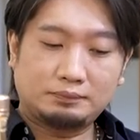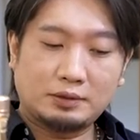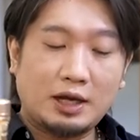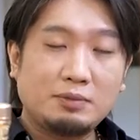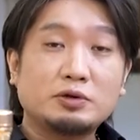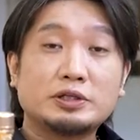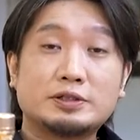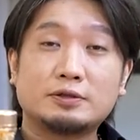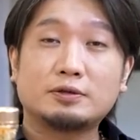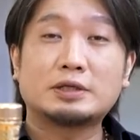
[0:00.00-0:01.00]
ハイボールに
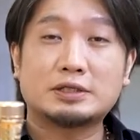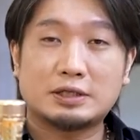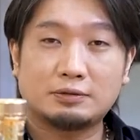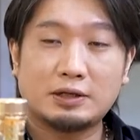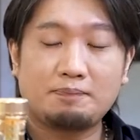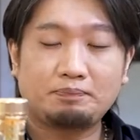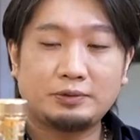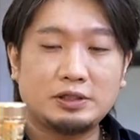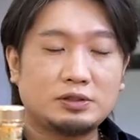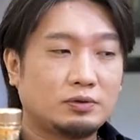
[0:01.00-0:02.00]
するとですけどね、
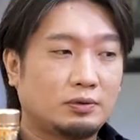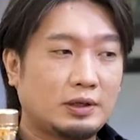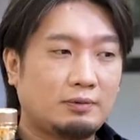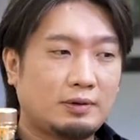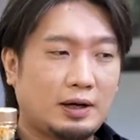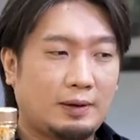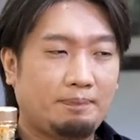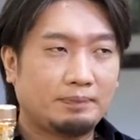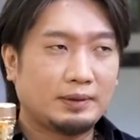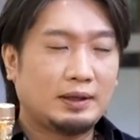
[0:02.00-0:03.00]
25年は、
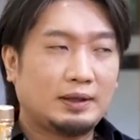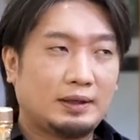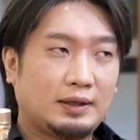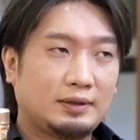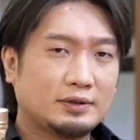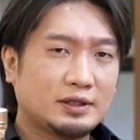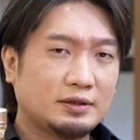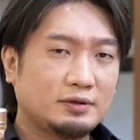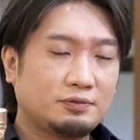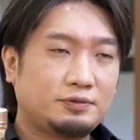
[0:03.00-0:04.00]
どっちか
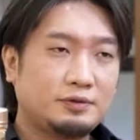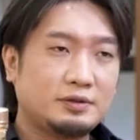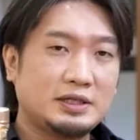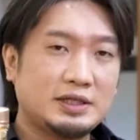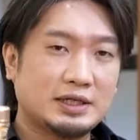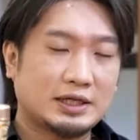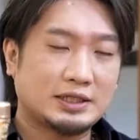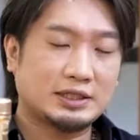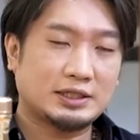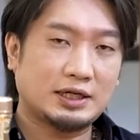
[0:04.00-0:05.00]
というとフルーティーさが
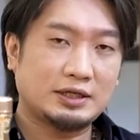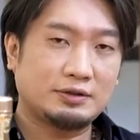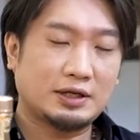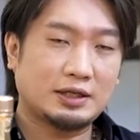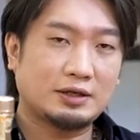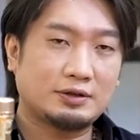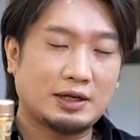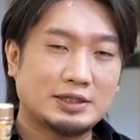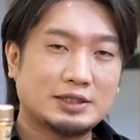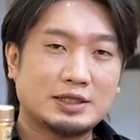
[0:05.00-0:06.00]
しっかり抜けていく
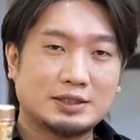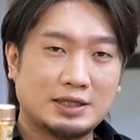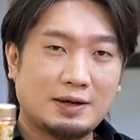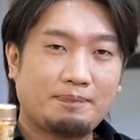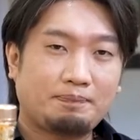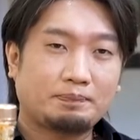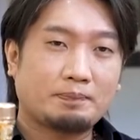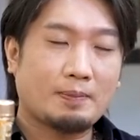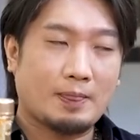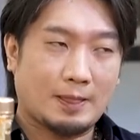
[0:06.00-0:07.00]
感じですね。
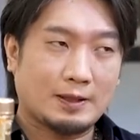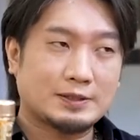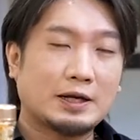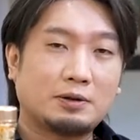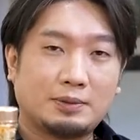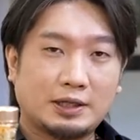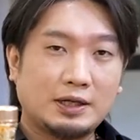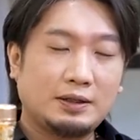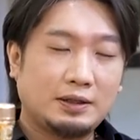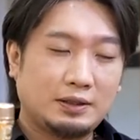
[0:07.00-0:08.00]
最後まで
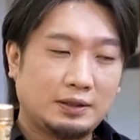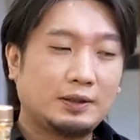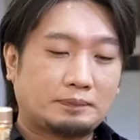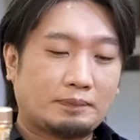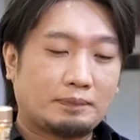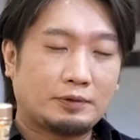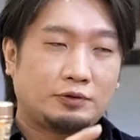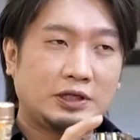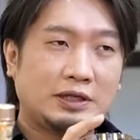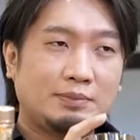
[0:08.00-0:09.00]
ね
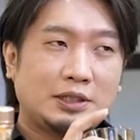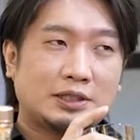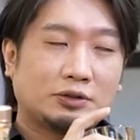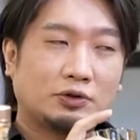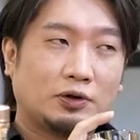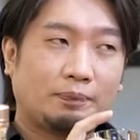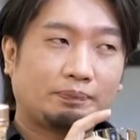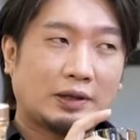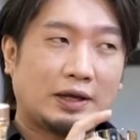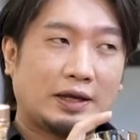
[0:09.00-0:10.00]
クリーミーさと、
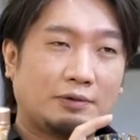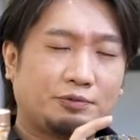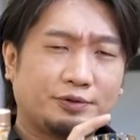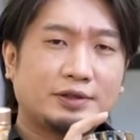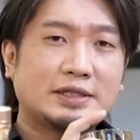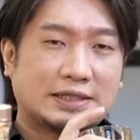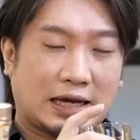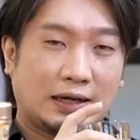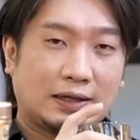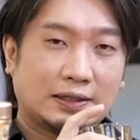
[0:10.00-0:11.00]
フルーティー
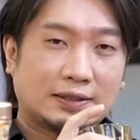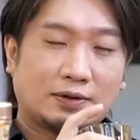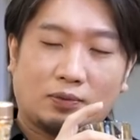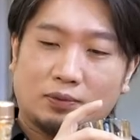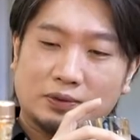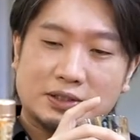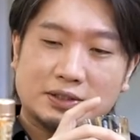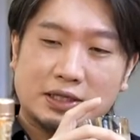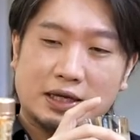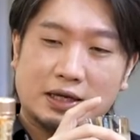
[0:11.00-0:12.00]
さ、ここで
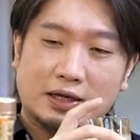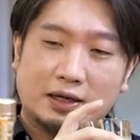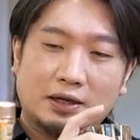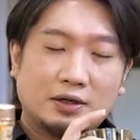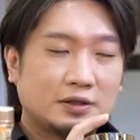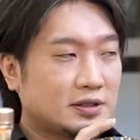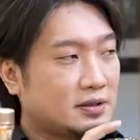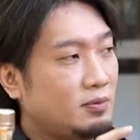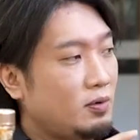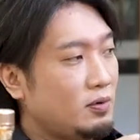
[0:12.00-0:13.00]
すね。
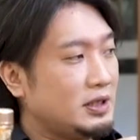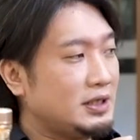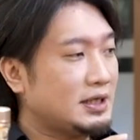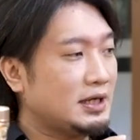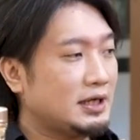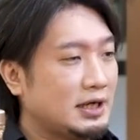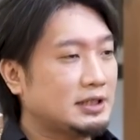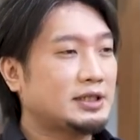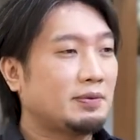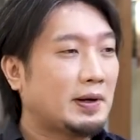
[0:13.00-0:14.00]
スモーキーさに
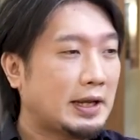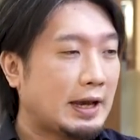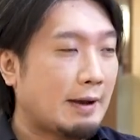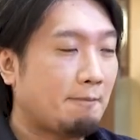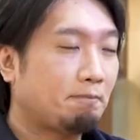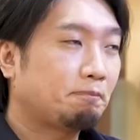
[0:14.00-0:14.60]
関してはね、